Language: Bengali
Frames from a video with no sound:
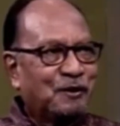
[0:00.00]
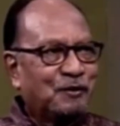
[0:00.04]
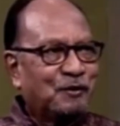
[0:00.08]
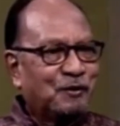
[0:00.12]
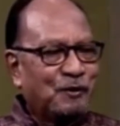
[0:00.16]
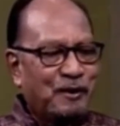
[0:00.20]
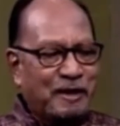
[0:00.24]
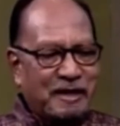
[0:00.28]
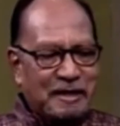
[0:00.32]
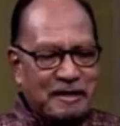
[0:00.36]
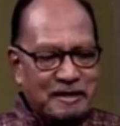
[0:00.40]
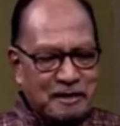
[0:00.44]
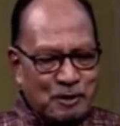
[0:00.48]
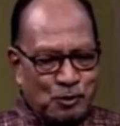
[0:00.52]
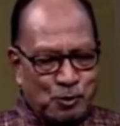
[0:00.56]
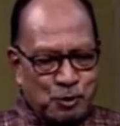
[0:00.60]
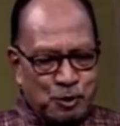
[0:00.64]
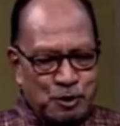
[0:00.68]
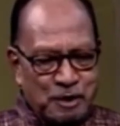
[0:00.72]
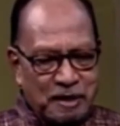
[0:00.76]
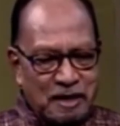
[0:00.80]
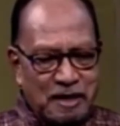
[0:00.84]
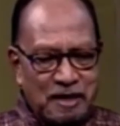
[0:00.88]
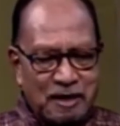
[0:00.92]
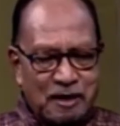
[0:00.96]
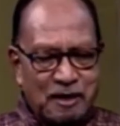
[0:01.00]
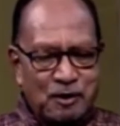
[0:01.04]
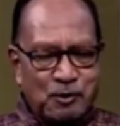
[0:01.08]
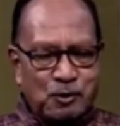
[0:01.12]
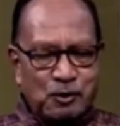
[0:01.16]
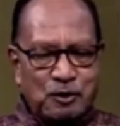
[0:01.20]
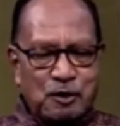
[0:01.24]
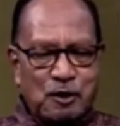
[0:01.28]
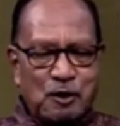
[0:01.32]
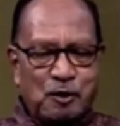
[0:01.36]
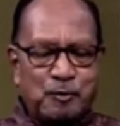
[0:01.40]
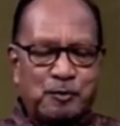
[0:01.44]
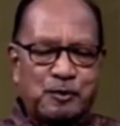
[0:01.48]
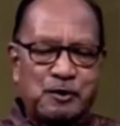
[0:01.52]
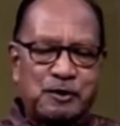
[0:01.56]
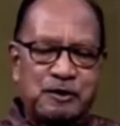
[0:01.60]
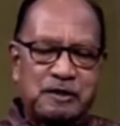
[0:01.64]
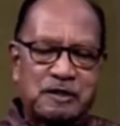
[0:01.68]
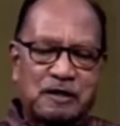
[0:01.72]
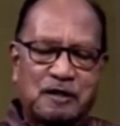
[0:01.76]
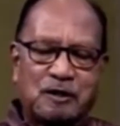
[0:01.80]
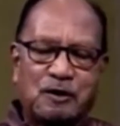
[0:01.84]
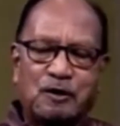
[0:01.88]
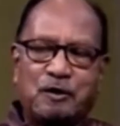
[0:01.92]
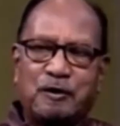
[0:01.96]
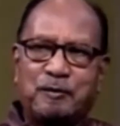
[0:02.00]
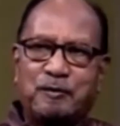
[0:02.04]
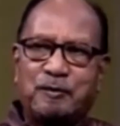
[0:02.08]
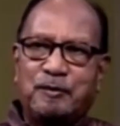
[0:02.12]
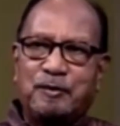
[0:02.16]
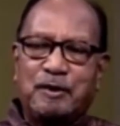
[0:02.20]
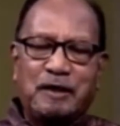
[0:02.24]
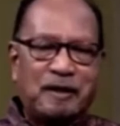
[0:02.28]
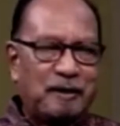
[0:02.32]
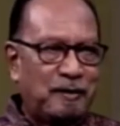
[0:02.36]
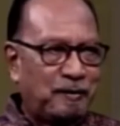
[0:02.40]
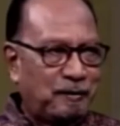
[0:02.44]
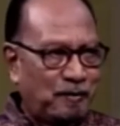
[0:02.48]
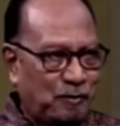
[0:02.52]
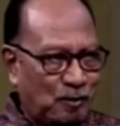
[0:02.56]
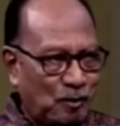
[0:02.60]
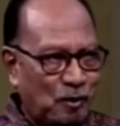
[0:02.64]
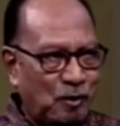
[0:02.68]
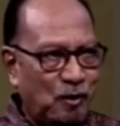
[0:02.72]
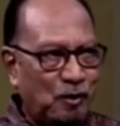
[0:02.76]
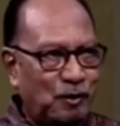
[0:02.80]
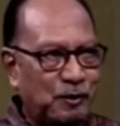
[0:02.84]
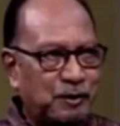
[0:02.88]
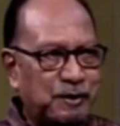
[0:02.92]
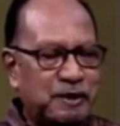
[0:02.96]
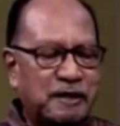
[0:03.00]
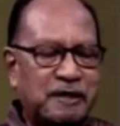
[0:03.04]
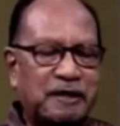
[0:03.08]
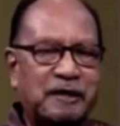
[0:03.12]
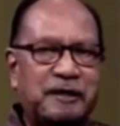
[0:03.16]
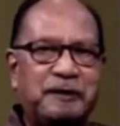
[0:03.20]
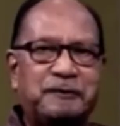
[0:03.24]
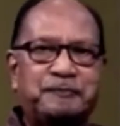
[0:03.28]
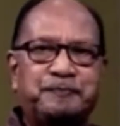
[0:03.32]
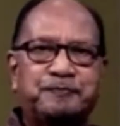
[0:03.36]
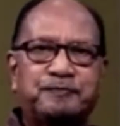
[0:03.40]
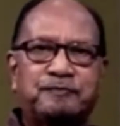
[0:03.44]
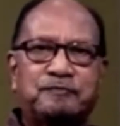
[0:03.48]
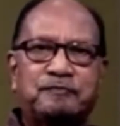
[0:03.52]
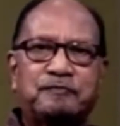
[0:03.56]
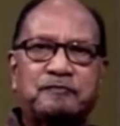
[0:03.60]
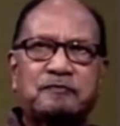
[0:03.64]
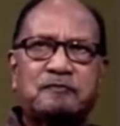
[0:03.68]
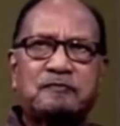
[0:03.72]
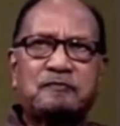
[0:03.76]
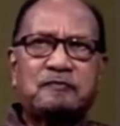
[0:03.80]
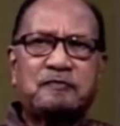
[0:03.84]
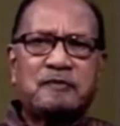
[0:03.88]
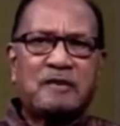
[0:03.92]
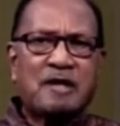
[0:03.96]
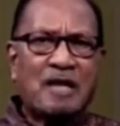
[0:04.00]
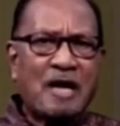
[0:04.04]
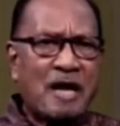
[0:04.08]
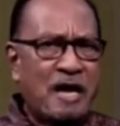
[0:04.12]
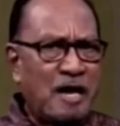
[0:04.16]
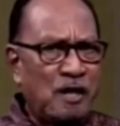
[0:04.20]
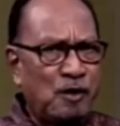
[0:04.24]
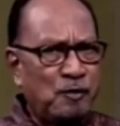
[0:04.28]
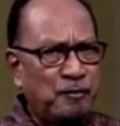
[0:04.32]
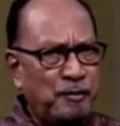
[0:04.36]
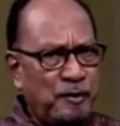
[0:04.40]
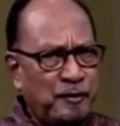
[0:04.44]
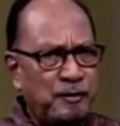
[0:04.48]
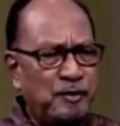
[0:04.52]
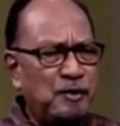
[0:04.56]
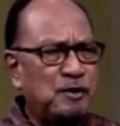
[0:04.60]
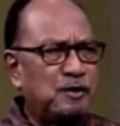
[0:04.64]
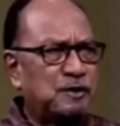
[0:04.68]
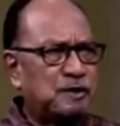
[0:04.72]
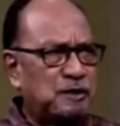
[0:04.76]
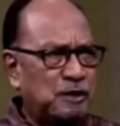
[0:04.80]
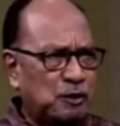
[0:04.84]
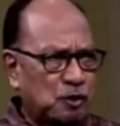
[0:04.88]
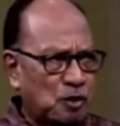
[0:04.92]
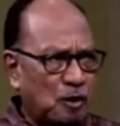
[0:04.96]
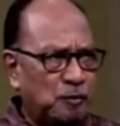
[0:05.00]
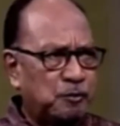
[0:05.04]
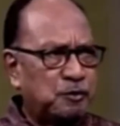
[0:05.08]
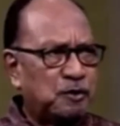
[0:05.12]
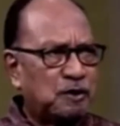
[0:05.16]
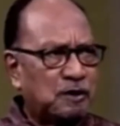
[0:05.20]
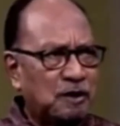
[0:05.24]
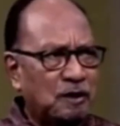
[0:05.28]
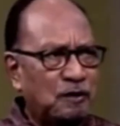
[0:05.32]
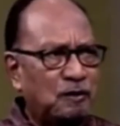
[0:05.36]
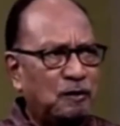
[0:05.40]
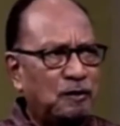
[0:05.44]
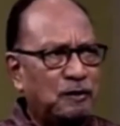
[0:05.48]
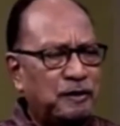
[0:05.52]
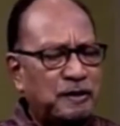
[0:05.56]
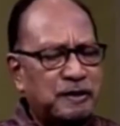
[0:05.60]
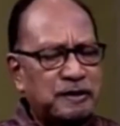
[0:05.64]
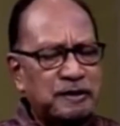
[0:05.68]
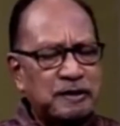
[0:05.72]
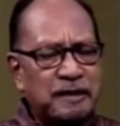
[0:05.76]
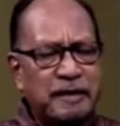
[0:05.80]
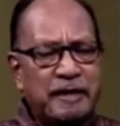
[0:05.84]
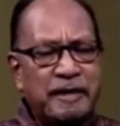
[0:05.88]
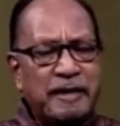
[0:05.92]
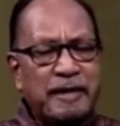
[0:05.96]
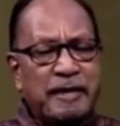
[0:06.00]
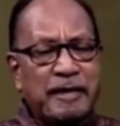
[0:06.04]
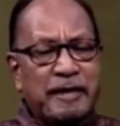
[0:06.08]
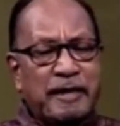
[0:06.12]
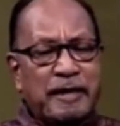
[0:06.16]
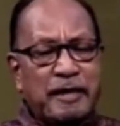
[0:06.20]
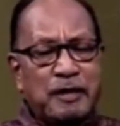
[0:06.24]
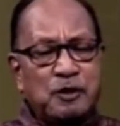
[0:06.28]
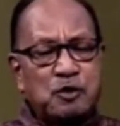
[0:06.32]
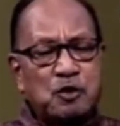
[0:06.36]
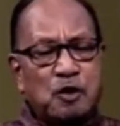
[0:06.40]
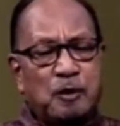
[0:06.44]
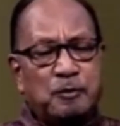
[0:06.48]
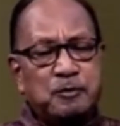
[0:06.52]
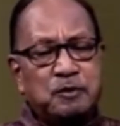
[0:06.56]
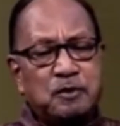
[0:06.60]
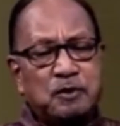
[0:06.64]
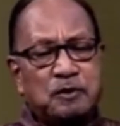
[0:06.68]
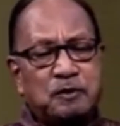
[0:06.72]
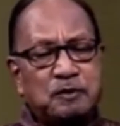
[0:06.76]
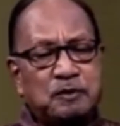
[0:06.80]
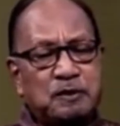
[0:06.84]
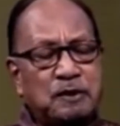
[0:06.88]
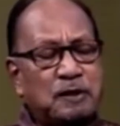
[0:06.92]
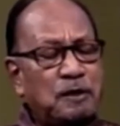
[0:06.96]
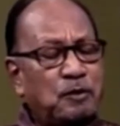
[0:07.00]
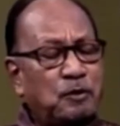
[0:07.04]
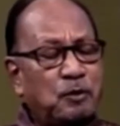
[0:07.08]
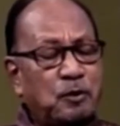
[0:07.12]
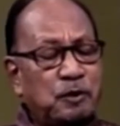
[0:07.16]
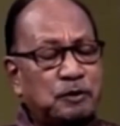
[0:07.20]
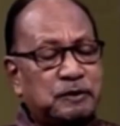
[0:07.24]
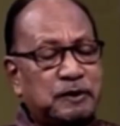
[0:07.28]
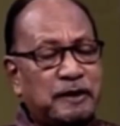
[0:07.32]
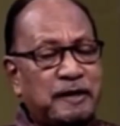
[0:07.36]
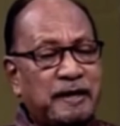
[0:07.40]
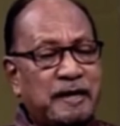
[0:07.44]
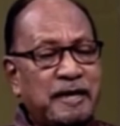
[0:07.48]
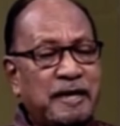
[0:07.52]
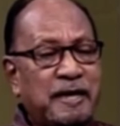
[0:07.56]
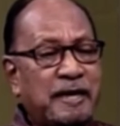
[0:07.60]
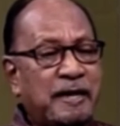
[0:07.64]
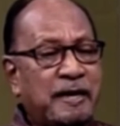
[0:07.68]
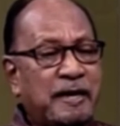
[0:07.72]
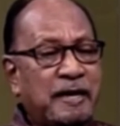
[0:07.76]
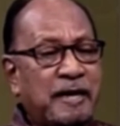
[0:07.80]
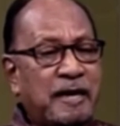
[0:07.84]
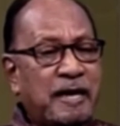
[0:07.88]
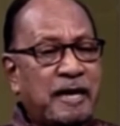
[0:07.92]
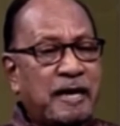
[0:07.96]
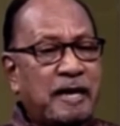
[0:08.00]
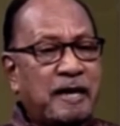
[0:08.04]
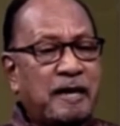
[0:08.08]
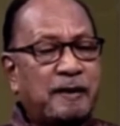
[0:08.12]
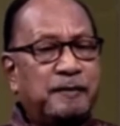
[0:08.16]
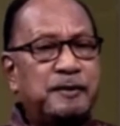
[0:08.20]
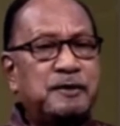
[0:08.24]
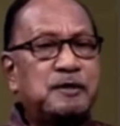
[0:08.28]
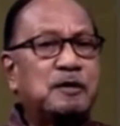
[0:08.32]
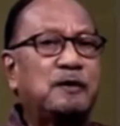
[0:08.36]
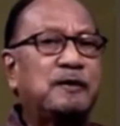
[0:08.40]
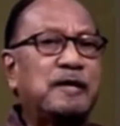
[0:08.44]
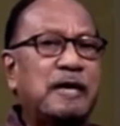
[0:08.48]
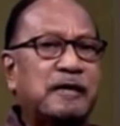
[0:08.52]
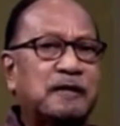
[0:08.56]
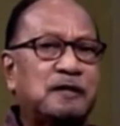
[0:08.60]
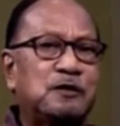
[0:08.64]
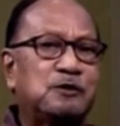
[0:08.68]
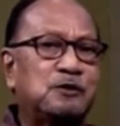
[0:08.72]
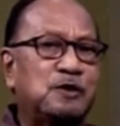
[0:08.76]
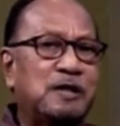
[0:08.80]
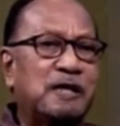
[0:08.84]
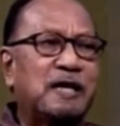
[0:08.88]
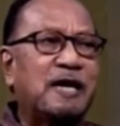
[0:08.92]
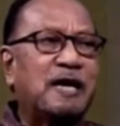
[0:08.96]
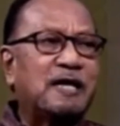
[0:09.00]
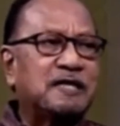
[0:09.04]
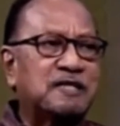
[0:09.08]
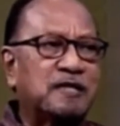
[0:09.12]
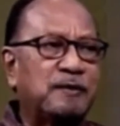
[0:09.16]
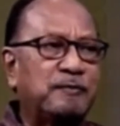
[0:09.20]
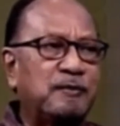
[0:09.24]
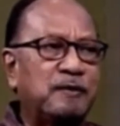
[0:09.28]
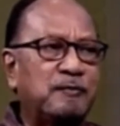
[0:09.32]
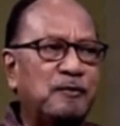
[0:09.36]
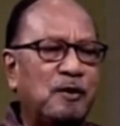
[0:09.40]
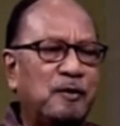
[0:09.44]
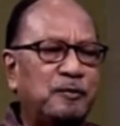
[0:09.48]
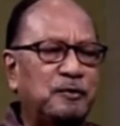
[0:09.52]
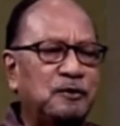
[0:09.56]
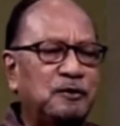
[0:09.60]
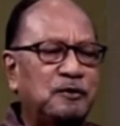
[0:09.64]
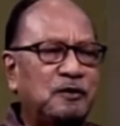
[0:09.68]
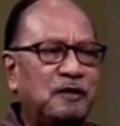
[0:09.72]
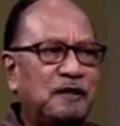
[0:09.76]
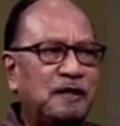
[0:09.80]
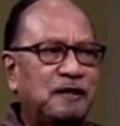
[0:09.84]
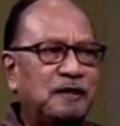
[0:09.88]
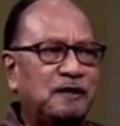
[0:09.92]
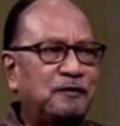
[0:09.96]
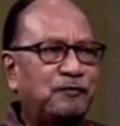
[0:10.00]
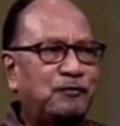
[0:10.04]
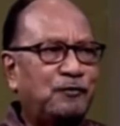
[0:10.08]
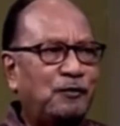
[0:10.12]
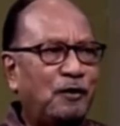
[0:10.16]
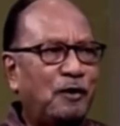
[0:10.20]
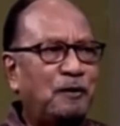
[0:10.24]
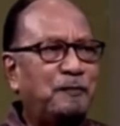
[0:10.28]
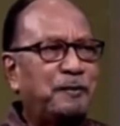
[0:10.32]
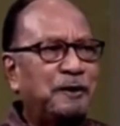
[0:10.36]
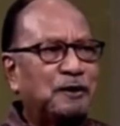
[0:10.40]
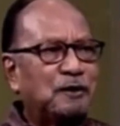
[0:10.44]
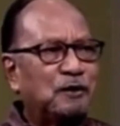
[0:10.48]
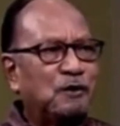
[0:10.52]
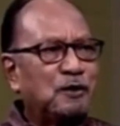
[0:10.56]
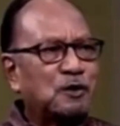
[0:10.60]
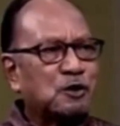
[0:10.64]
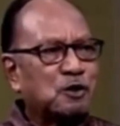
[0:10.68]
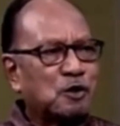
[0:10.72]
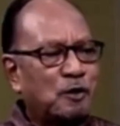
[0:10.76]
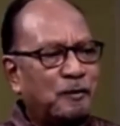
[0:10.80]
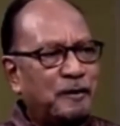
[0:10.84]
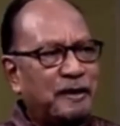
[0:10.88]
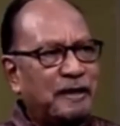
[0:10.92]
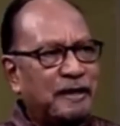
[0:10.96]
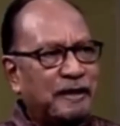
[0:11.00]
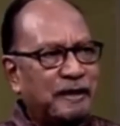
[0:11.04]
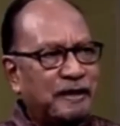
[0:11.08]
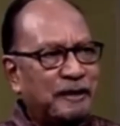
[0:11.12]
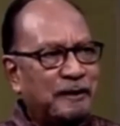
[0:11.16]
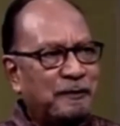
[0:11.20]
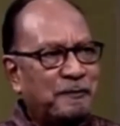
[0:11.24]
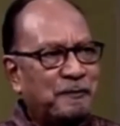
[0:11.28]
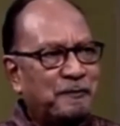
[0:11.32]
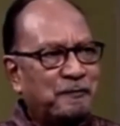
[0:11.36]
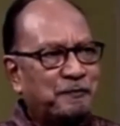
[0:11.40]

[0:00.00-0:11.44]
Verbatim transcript: তো এই যে কুশিয়ারা নদীর উপরে যেটা মানে হলো সেটা আর বিভিন্ন যে সমঝোতাগুলো হয়েছে এই সমঝোত হতে আমরা যেমন একটা যদি গাছ আপনি বপন করেন ফল পেতে অনেক সময় লাগে